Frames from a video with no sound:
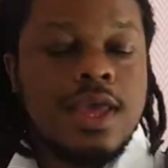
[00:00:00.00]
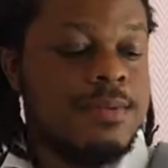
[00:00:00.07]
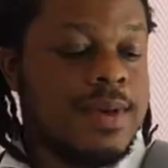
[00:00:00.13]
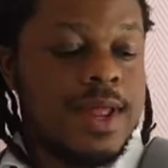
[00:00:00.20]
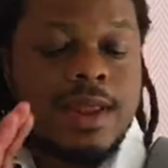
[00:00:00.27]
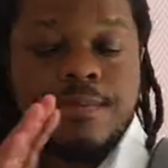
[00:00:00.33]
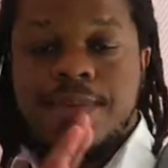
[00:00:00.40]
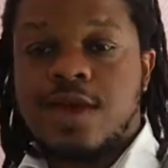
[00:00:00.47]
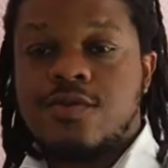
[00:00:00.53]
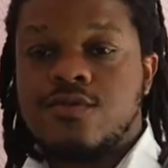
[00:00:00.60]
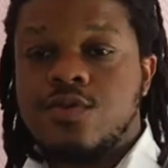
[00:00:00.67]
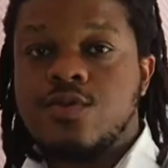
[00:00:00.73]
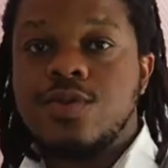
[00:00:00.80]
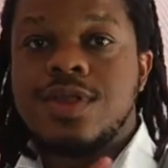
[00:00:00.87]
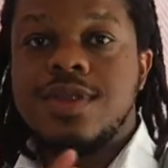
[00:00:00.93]
et ben, l'appareil
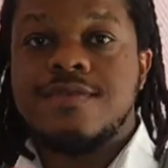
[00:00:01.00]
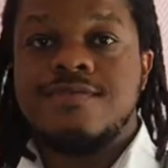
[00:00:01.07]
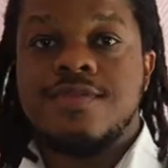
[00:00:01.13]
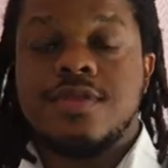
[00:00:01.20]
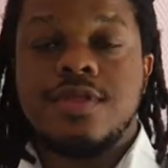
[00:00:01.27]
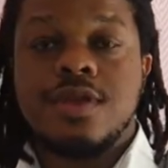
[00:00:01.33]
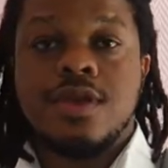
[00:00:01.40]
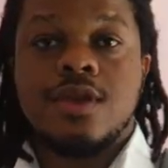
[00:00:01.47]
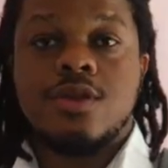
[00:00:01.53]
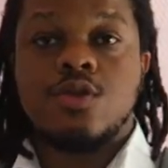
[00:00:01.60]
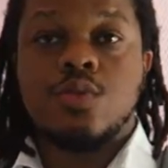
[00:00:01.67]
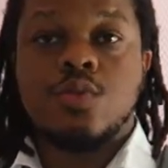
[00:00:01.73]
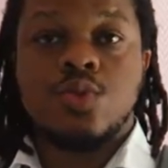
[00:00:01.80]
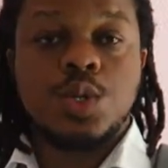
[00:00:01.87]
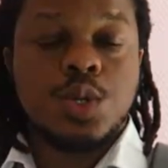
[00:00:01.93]
photo il est fixé et il
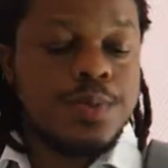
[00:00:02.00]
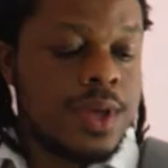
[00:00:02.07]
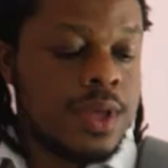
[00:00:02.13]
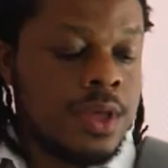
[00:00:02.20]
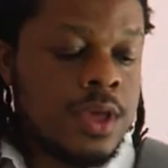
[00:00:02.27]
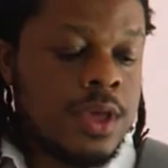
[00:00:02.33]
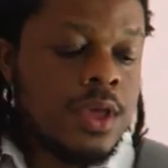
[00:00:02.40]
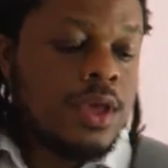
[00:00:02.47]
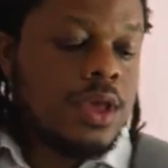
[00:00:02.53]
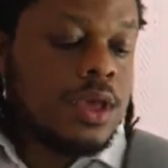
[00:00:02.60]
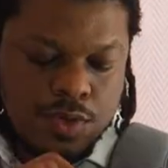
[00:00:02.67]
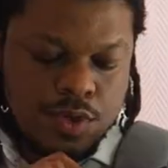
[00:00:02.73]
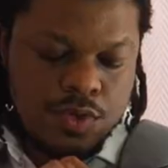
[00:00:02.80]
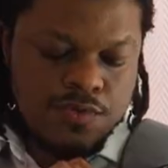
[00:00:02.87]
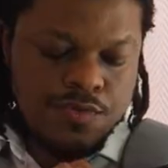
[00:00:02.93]
ne bouge pas.
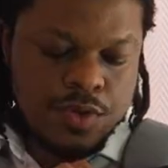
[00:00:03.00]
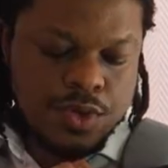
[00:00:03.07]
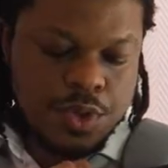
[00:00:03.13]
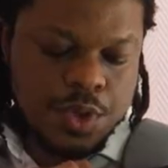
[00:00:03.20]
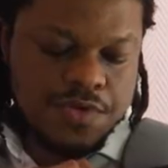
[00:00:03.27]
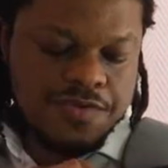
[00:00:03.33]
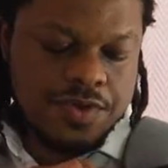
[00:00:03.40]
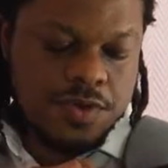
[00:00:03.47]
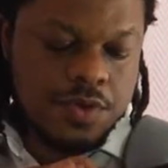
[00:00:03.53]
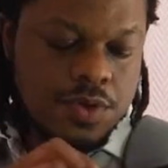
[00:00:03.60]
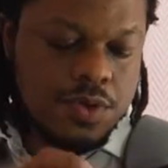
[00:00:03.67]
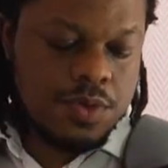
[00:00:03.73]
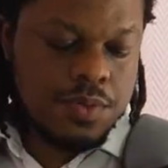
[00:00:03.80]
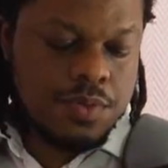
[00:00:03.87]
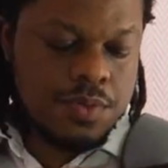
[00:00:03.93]
Mais une fois que je
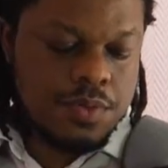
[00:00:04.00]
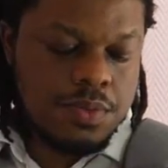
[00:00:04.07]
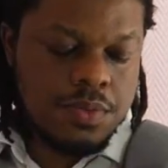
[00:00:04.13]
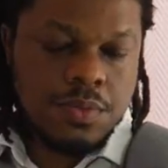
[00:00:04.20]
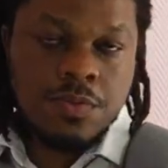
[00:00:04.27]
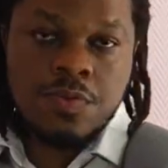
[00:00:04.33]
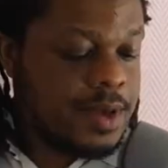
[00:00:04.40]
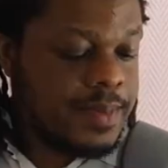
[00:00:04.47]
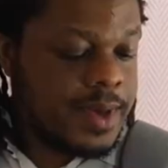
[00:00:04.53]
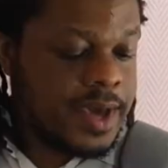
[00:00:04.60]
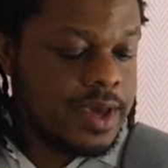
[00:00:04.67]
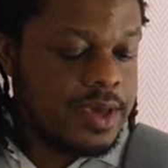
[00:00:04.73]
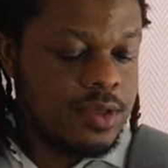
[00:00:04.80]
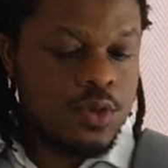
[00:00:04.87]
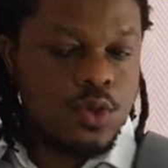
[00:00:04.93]
verrouille,
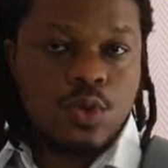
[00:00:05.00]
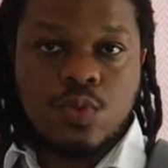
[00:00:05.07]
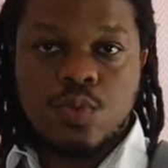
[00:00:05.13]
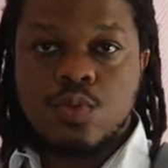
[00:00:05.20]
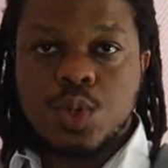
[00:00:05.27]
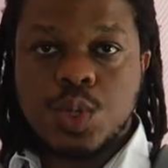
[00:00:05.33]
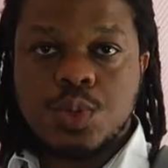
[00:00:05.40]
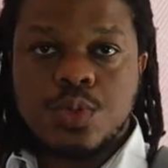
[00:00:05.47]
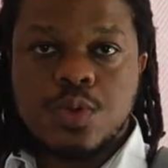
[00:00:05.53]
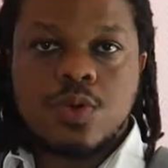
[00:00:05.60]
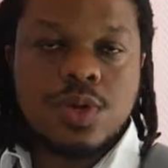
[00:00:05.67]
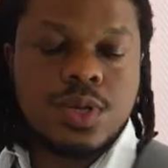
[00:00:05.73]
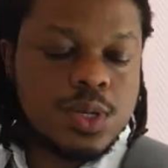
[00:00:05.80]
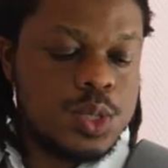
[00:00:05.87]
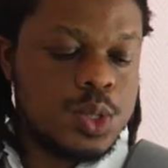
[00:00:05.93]
l'appareil ne bouge plus.
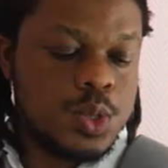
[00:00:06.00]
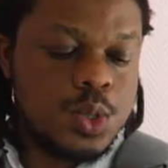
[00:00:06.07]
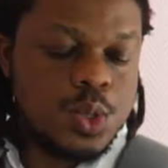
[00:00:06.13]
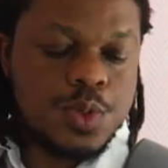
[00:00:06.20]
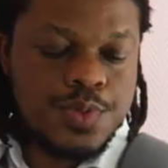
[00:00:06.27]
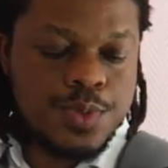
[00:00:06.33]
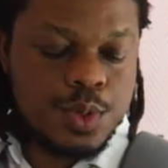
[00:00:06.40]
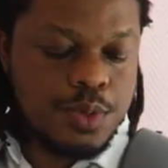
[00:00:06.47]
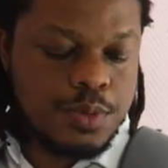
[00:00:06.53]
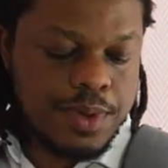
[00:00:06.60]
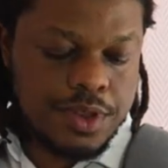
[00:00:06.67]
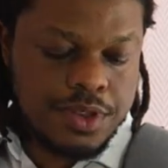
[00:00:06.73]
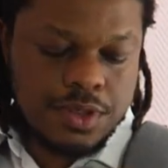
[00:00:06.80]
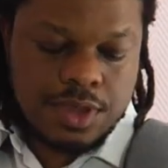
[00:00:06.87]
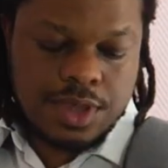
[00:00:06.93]
je ne peux pas
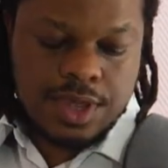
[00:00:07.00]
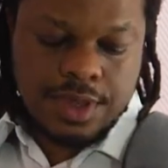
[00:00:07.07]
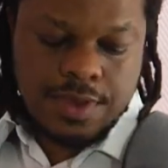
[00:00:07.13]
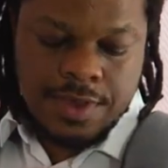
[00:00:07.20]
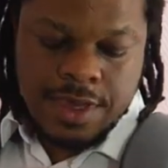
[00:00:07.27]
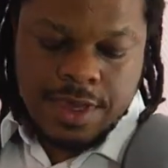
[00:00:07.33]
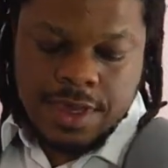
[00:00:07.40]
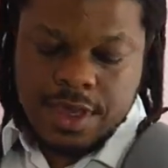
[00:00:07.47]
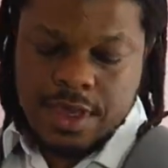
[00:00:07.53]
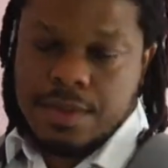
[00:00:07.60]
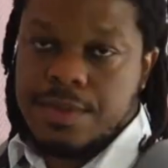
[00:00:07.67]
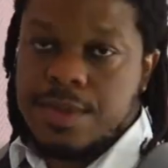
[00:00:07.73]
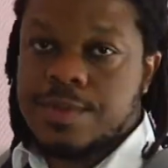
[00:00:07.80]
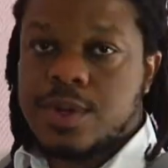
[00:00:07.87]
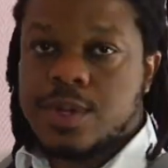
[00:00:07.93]
le sortir. Et
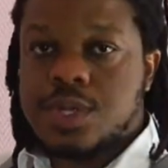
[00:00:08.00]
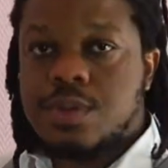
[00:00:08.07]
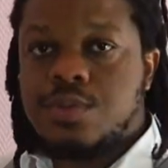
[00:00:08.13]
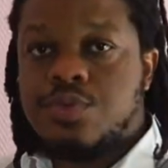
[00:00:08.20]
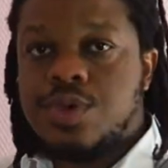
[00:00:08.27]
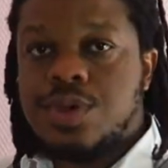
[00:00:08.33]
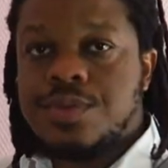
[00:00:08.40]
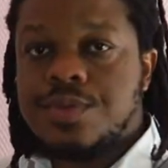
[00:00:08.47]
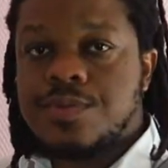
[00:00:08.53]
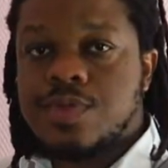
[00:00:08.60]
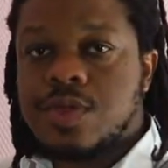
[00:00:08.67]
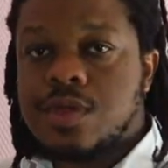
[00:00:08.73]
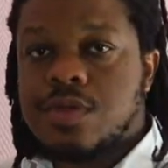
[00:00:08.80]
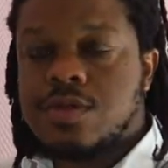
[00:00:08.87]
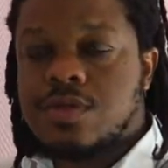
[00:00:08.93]
même quand j'appuie,
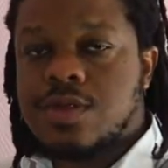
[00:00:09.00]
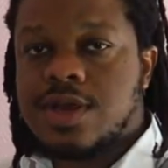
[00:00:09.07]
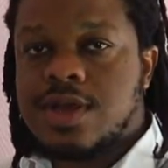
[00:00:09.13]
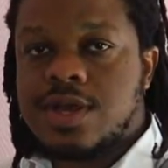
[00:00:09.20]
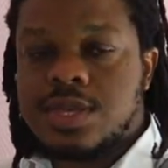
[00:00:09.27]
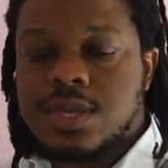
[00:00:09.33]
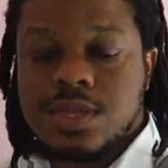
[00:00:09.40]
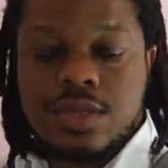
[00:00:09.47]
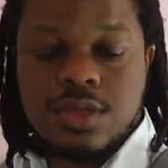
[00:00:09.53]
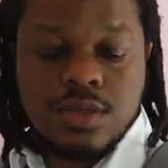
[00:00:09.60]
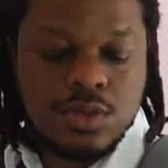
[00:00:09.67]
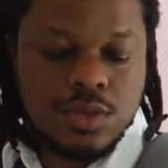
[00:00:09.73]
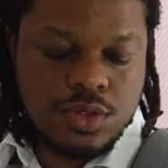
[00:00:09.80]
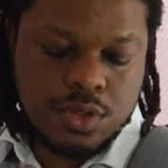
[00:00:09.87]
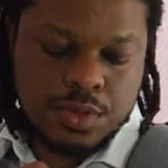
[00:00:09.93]
la gâchette,
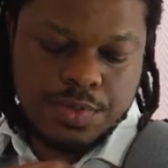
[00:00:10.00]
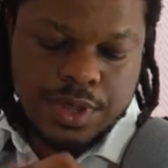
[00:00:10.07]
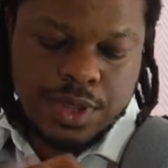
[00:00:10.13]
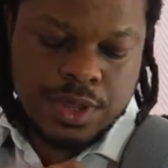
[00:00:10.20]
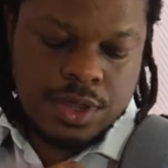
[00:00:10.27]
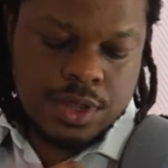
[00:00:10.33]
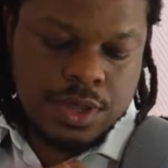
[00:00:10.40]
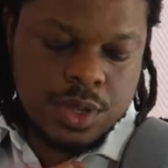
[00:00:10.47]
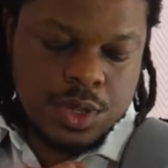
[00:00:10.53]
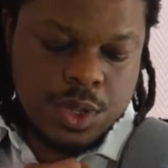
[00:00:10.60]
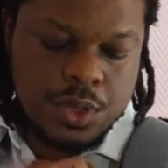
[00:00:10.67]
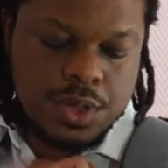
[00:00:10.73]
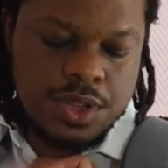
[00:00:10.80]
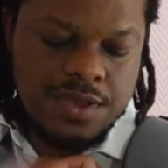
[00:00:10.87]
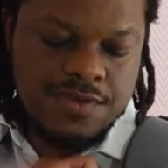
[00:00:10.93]
il ne sort pas.
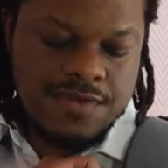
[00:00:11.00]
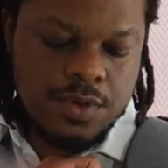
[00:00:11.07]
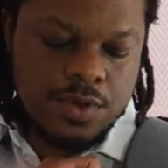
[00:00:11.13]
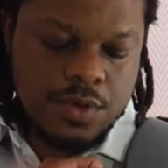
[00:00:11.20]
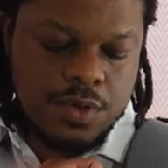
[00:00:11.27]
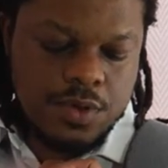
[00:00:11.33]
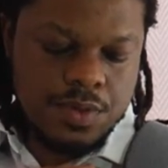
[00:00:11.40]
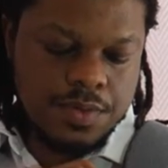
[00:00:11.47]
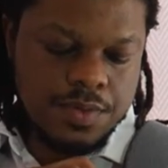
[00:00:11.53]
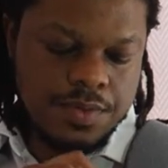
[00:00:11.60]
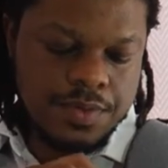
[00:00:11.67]
Je déverrouille.